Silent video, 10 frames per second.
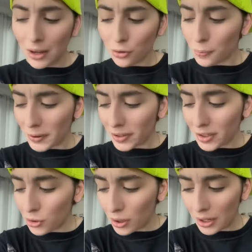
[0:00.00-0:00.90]
un
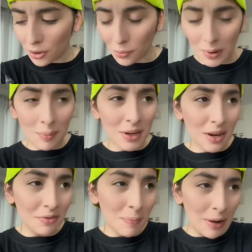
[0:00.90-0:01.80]
pececito que le compré a mi
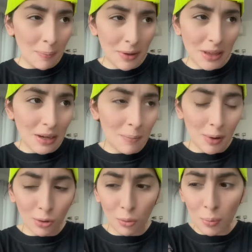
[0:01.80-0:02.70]
jefe para pedirle
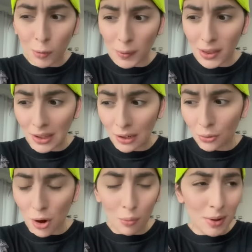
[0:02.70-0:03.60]
perdón por pedirle un
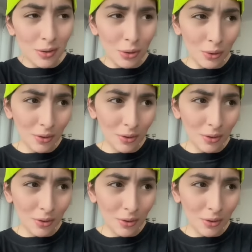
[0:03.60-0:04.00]
aumento.